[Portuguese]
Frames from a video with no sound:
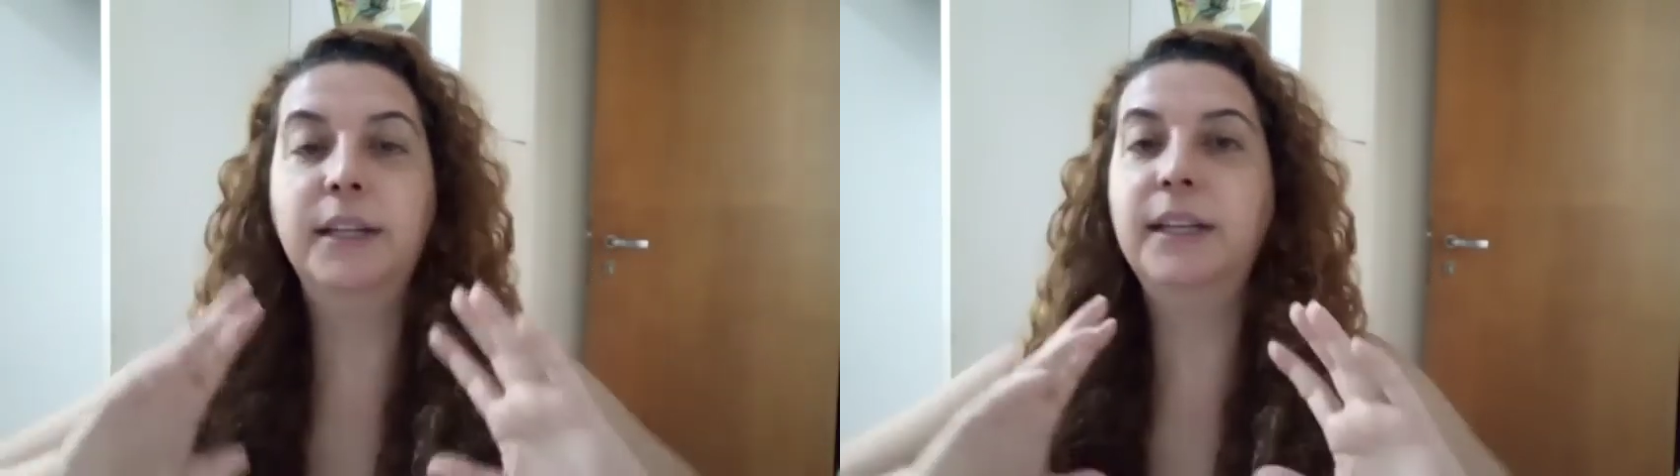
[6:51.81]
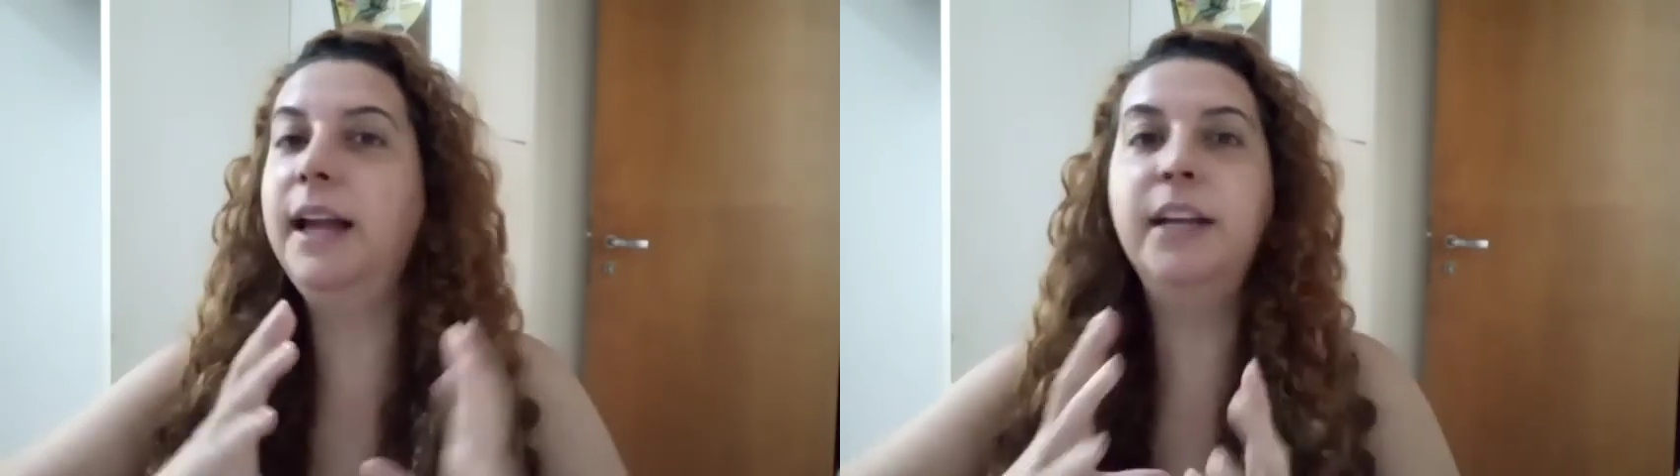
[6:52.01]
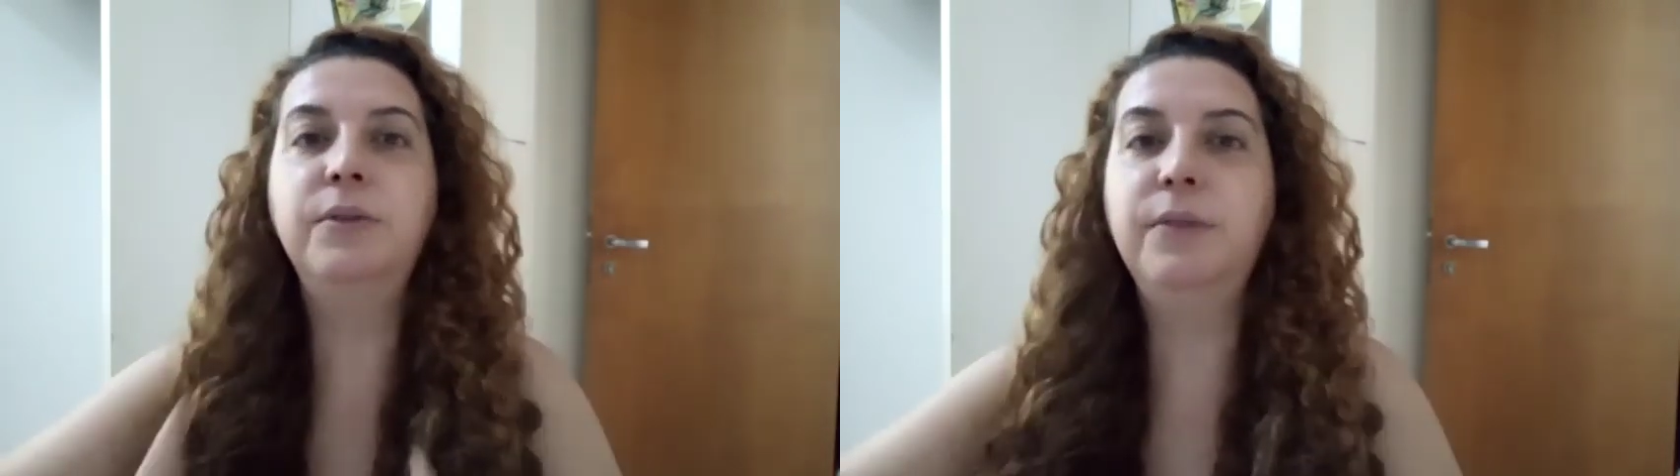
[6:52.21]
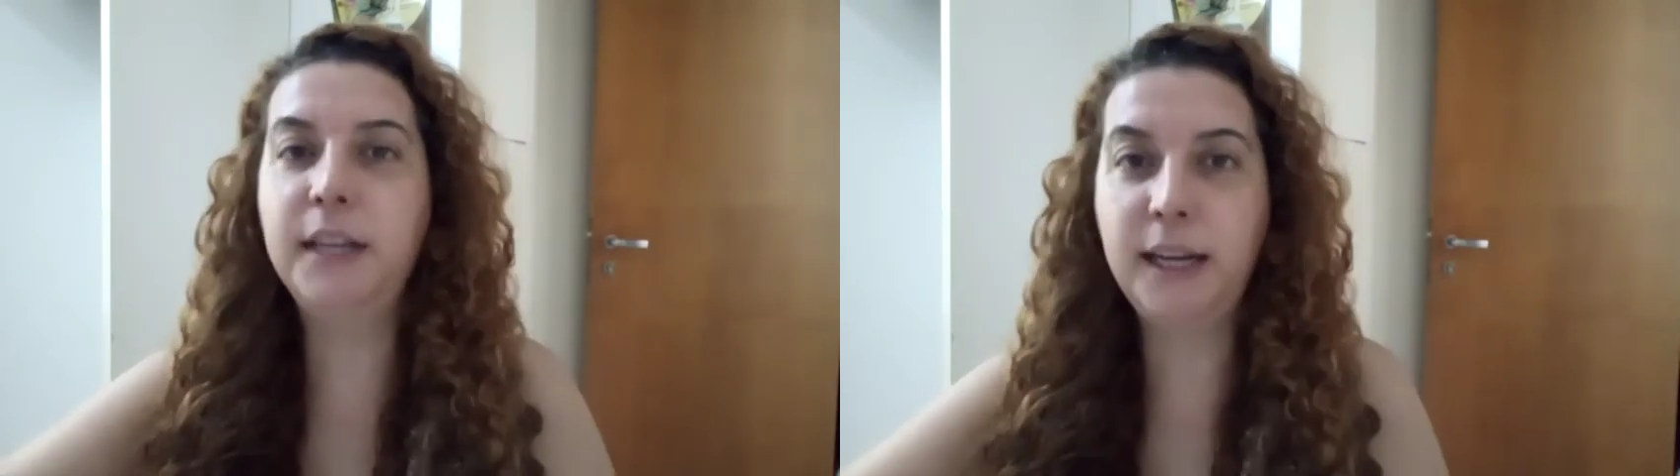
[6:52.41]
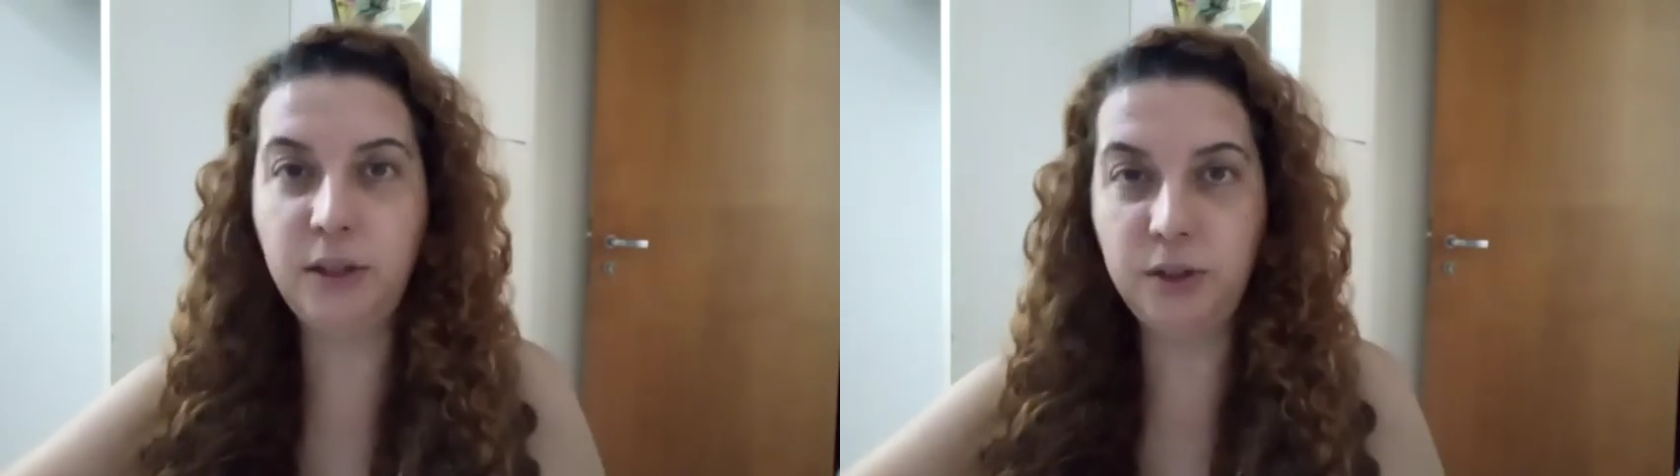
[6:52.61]
que é
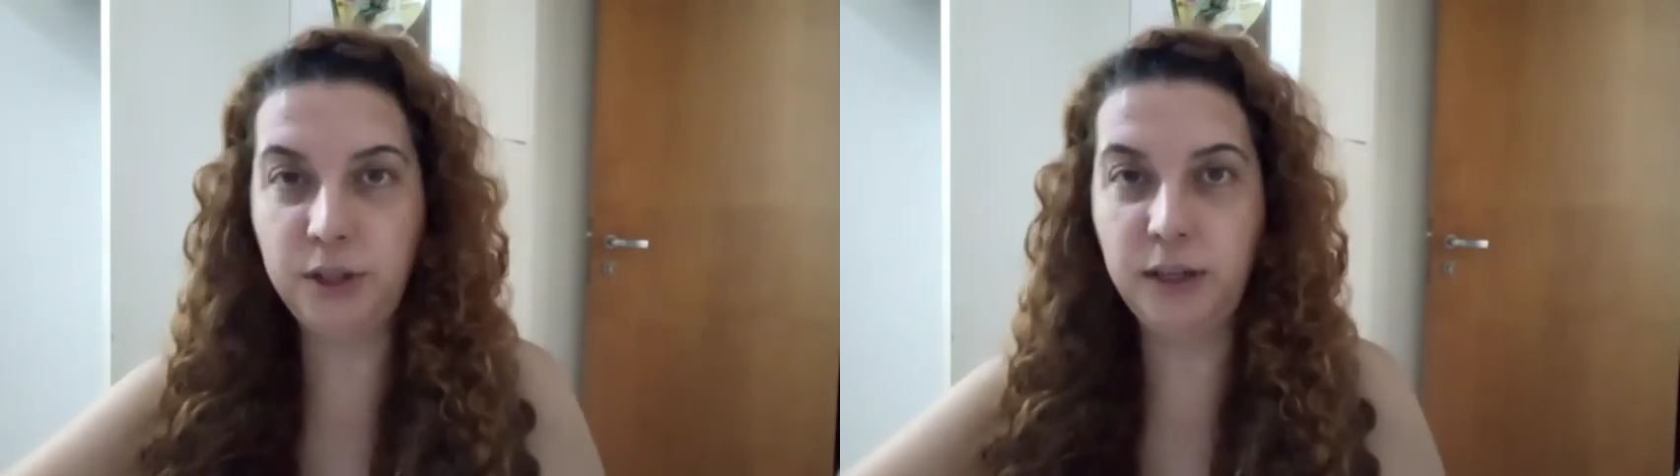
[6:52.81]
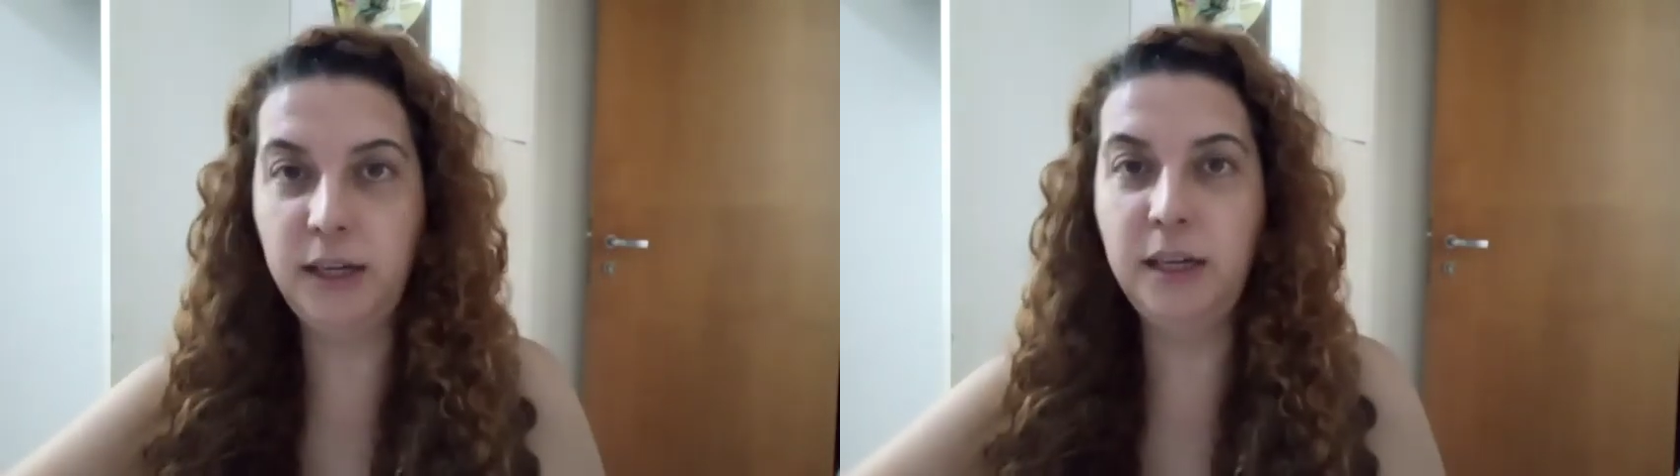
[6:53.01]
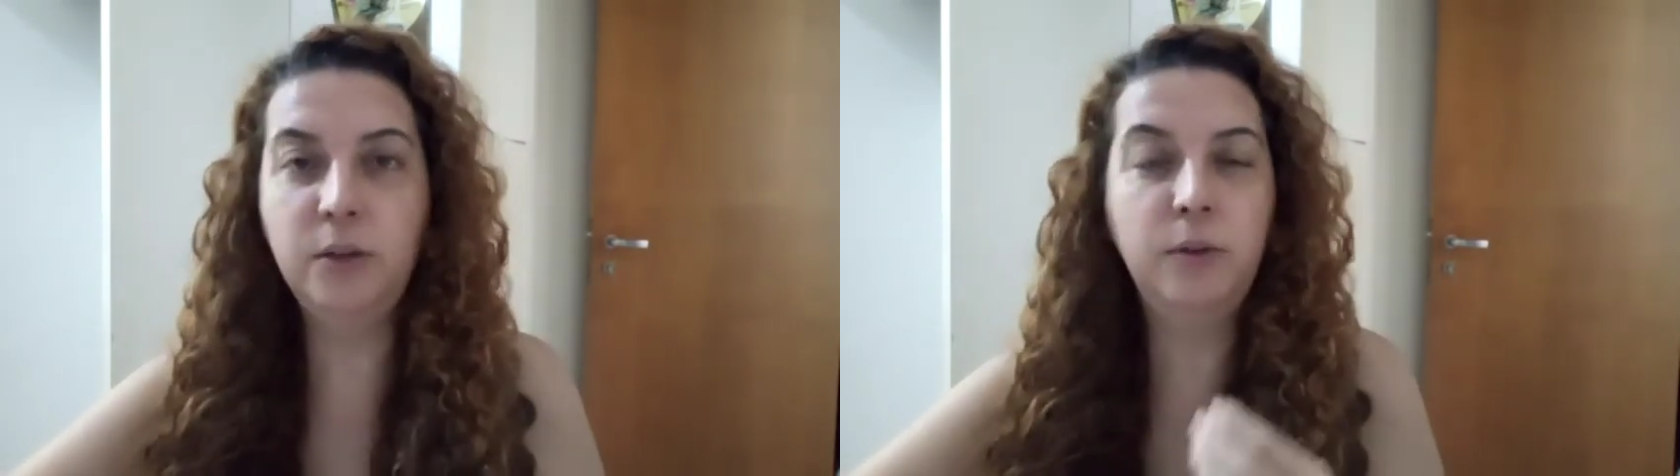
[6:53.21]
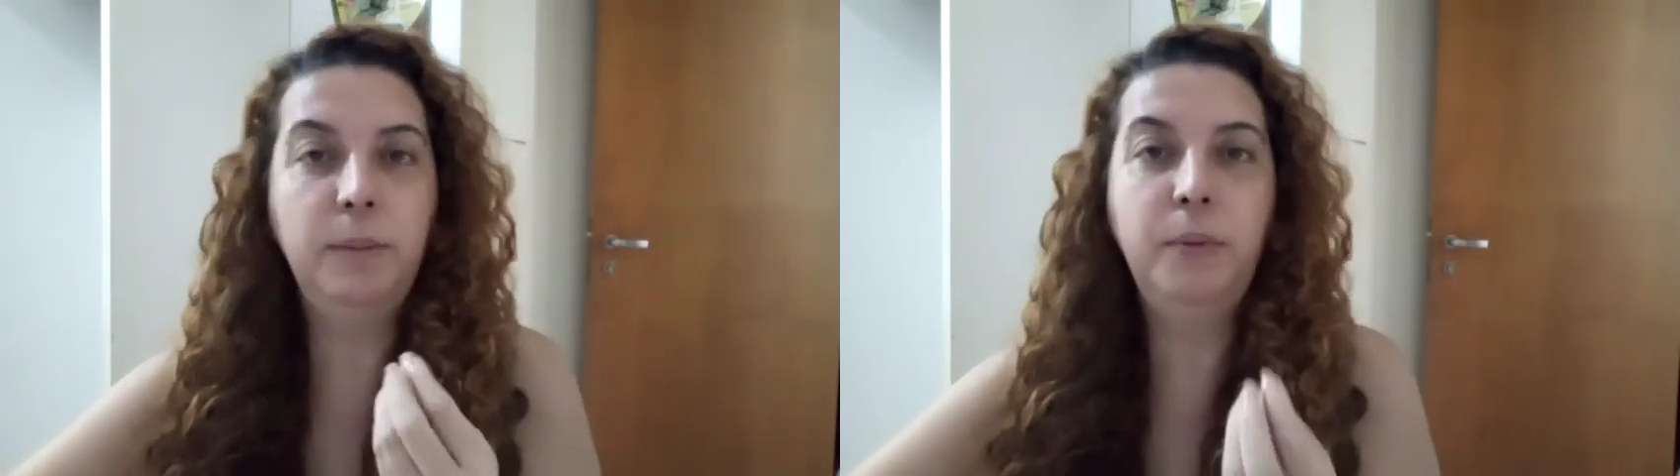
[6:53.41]
diferente e isso é